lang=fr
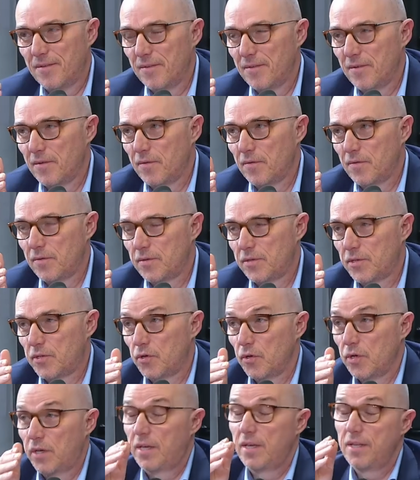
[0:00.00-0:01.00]
euh,
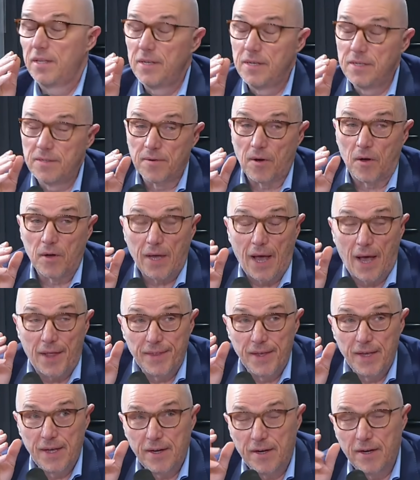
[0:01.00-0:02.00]
ceux qui disent,
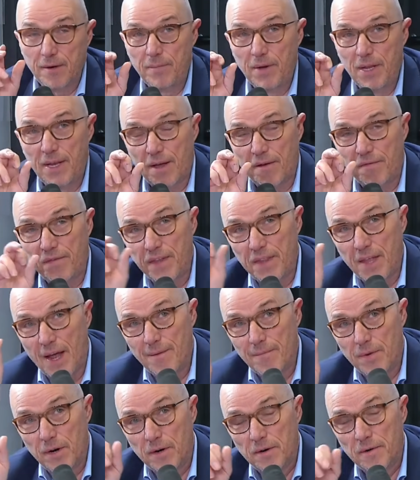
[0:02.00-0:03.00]
regardez comme il y a
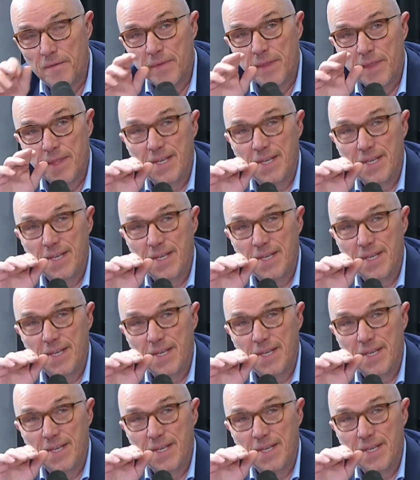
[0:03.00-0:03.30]
finalement